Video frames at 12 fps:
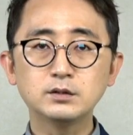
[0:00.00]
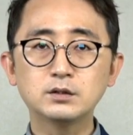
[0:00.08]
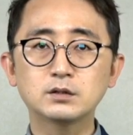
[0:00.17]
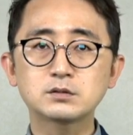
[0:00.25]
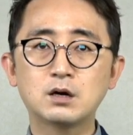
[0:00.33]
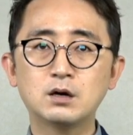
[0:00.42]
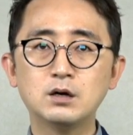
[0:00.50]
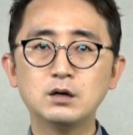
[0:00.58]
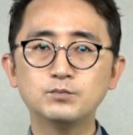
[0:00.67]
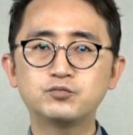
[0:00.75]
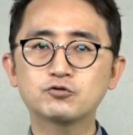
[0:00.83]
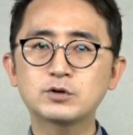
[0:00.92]

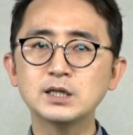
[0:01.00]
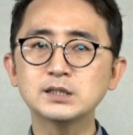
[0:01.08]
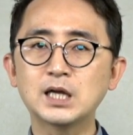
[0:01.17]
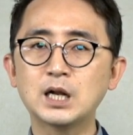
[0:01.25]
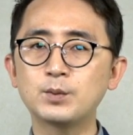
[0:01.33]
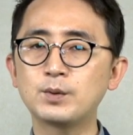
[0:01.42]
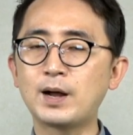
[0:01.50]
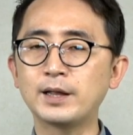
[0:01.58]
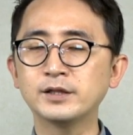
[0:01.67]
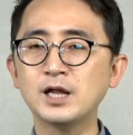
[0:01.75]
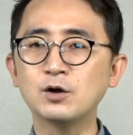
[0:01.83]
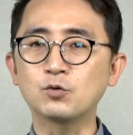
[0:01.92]
들어서 북한 사람을
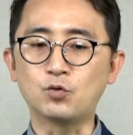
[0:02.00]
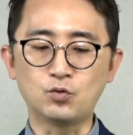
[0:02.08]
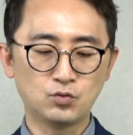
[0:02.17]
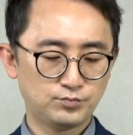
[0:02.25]
만나고